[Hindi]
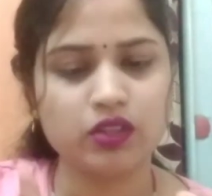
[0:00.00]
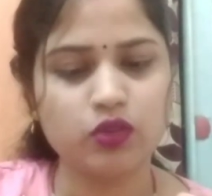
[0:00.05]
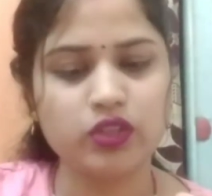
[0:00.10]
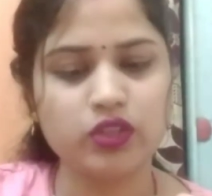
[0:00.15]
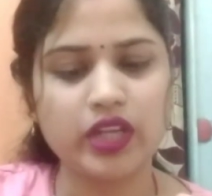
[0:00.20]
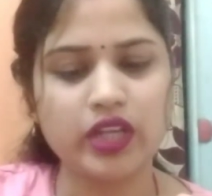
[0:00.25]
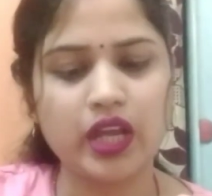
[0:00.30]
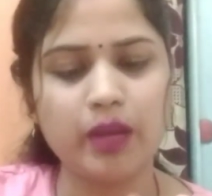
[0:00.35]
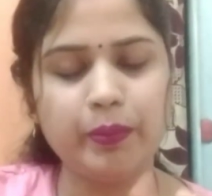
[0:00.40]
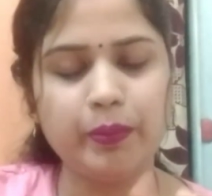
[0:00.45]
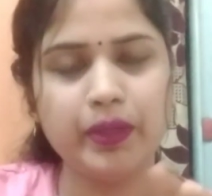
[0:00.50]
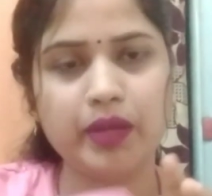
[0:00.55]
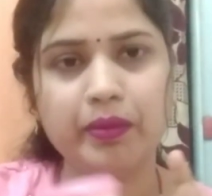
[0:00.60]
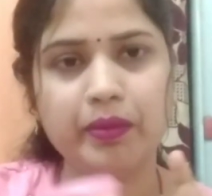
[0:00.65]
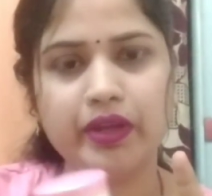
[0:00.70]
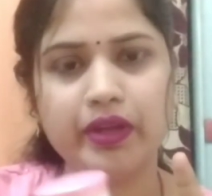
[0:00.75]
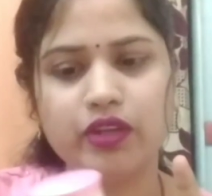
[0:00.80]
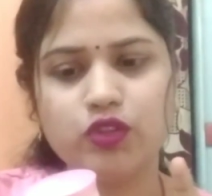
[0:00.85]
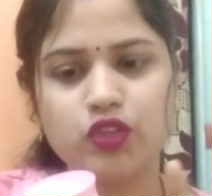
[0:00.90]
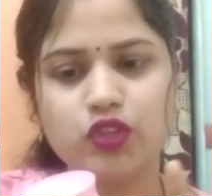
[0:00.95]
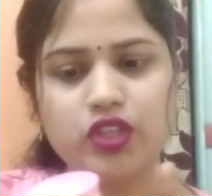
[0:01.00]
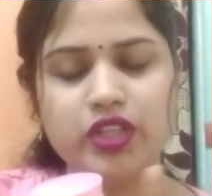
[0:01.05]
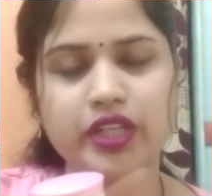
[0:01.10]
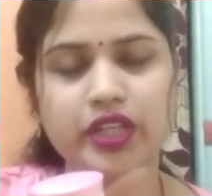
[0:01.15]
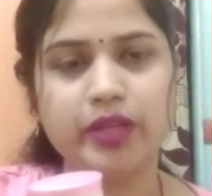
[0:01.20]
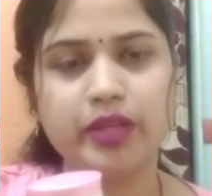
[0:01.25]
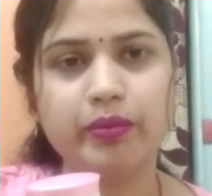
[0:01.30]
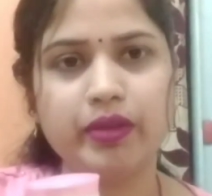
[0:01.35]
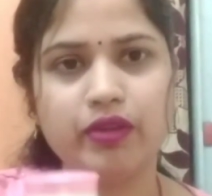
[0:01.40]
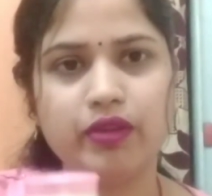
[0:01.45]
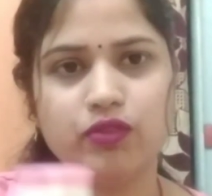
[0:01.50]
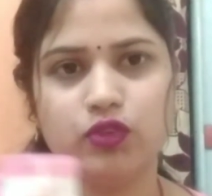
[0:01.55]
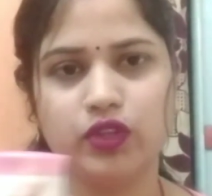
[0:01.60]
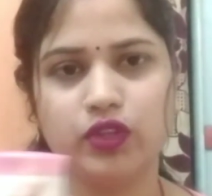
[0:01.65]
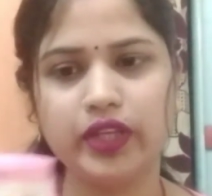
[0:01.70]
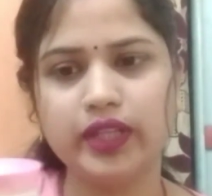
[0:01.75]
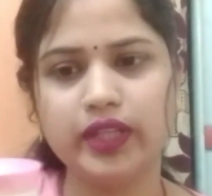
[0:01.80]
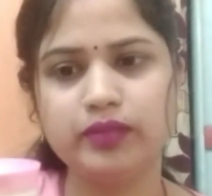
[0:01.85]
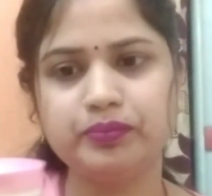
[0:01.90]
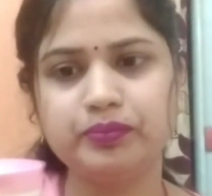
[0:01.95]
तो यहाँ पे हमारा जो क्रीम है वो
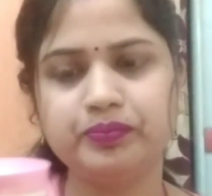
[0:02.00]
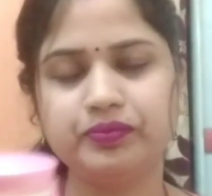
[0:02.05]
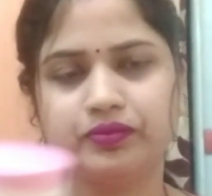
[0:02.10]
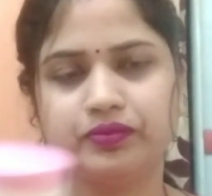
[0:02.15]
है